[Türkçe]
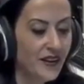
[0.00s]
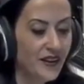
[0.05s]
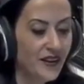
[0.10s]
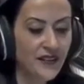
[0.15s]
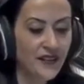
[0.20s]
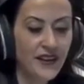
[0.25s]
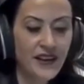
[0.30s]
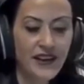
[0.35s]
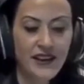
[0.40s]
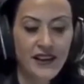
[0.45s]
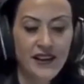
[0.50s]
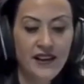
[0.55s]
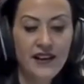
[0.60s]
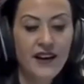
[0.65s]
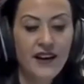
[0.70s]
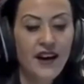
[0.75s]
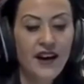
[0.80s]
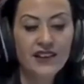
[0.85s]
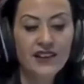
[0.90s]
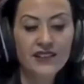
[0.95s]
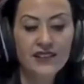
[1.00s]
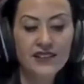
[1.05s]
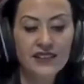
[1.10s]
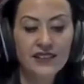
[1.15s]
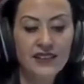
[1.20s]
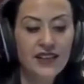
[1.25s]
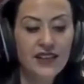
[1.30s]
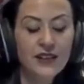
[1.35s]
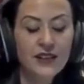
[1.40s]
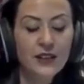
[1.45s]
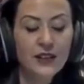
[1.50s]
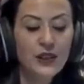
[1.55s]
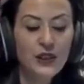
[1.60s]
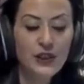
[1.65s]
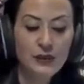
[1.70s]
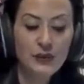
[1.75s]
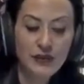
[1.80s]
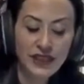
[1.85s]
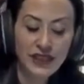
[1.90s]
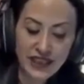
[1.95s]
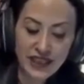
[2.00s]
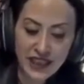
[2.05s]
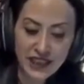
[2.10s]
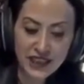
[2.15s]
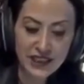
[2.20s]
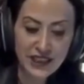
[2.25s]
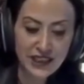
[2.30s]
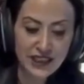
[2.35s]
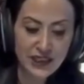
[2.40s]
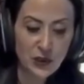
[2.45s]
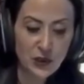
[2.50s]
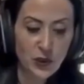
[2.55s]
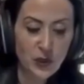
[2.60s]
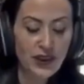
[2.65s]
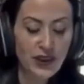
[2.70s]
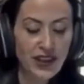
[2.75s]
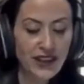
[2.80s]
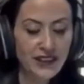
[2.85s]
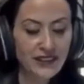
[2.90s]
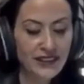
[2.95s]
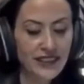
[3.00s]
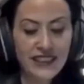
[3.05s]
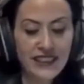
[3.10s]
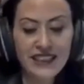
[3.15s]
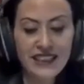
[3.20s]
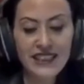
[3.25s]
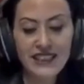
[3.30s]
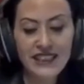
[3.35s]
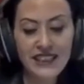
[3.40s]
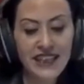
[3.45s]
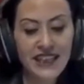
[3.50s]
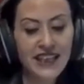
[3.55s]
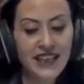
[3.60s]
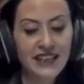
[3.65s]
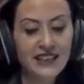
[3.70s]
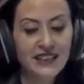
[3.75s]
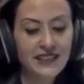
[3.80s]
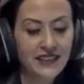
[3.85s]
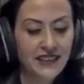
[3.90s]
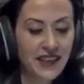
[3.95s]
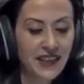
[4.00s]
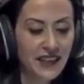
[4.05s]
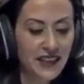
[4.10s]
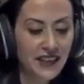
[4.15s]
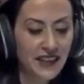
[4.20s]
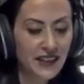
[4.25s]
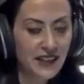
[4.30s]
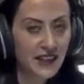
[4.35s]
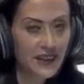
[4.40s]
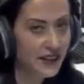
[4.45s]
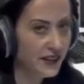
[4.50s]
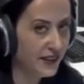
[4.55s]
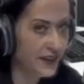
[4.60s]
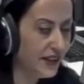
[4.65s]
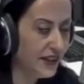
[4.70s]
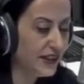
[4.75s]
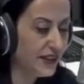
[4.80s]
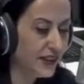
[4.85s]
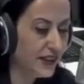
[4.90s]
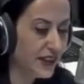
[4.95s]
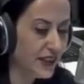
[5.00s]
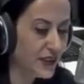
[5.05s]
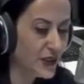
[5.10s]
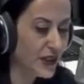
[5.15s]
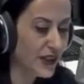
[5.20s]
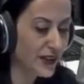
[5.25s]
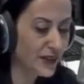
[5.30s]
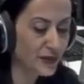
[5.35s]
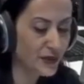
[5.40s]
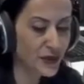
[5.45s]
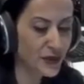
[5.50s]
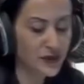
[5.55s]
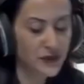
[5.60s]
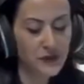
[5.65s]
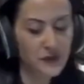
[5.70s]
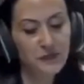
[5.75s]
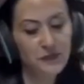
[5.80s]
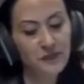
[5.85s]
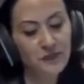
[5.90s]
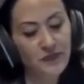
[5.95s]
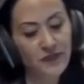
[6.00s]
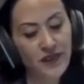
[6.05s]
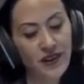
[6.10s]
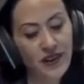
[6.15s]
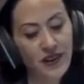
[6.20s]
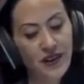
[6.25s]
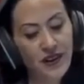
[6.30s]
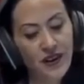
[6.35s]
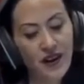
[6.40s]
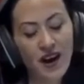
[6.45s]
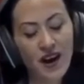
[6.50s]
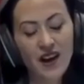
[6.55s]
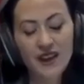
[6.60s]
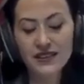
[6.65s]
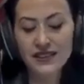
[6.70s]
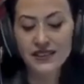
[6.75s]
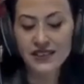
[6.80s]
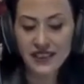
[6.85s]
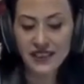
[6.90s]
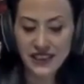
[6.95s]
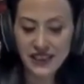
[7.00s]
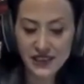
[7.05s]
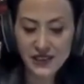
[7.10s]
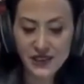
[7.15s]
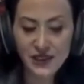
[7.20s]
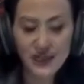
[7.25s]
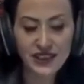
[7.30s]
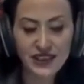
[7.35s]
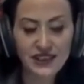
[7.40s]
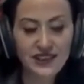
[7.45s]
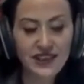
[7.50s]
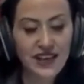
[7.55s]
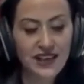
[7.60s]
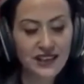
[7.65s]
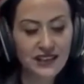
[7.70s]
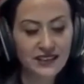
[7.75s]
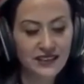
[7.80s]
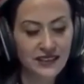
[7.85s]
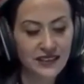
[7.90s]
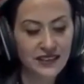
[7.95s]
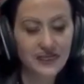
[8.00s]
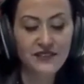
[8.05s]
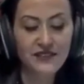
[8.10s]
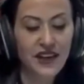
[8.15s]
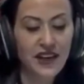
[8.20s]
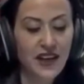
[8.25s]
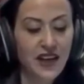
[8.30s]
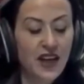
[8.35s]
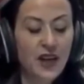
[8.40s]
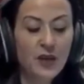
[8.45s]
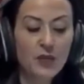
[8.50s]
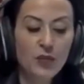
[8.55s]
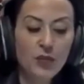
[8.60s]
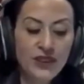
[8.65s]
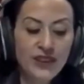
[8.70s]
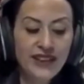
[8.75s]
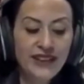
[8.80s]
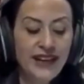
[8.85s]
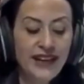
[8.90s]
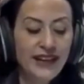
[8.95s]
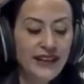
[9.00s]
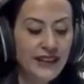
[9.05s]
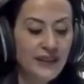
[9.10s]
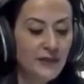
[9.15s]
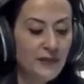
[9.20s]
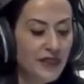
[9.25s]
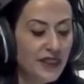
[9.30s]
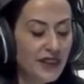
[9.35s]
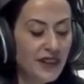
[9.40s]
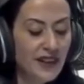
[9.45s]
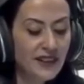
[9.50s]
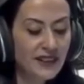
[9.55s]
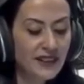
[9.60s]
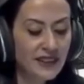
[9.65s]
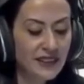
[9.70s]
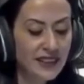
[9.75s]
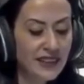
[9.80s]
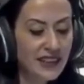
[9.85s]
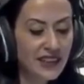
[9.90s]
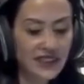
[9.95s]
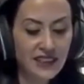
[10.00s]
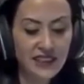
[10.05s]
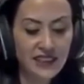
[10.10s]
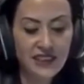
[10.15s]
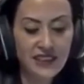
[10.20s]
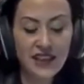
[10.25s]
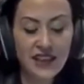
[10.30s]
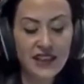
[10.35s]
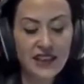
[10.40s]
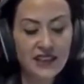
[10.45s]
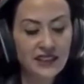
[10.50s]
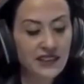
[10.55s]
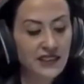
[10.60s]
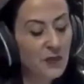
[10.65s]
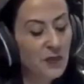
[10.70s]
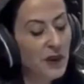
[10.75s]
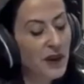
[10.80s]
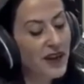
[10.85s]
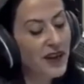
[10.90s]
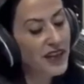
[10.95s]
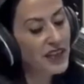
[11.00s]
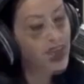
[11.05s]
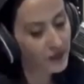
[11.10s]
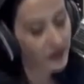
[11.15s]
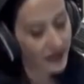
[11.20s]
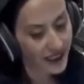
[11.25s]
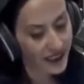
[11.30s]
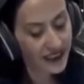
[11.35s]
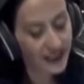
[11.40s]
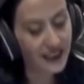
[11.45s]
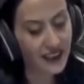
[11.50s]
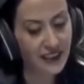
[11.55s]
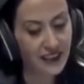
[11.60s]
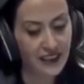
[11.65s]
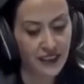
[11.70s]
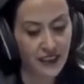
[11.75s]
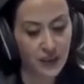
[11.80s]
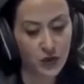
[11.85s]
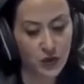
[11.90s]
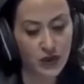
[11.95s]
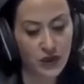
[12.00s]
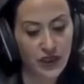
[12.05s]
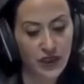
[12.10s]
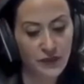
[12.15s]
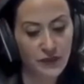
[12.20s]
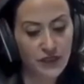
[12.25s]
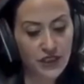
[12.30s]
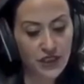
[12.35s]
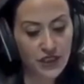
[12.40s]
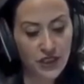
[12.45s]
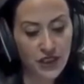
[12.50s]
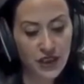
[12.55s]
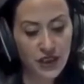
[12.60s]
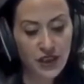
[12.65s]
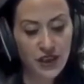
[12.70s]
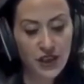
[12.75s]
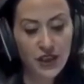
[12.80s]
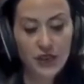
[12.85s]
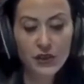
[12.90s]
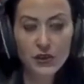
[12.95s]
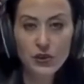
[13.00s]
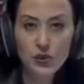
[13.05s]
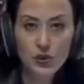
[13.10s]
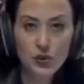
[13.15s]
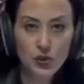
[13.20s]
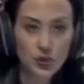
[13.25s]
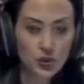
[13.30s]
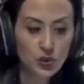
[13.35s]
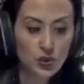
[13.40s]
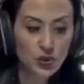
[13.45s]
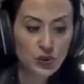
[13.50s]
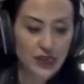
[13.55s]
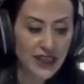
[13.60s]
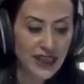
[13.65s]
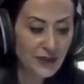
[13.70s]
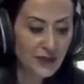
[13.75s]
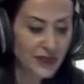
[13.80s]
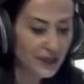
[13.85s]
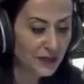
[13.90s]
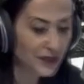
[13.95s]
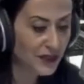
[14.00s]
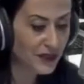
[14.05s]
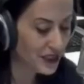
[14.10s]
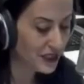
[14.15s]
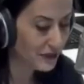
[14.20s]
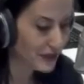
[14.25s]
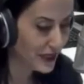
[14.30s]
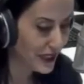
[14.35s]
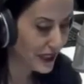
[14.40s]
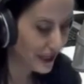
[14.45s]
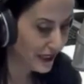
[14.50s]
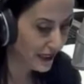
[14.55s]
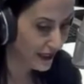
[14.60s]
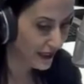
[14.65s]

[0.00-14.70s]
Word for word: Ve artık 20'li yaşlarında olan iki yeğenini de yanına çağırmış. Artık iyice ihtiyarladığını ve bu nedenle mirasını ikisinin arasında paylaşmak istediğini söylemiş, düşünceli bir biçimde.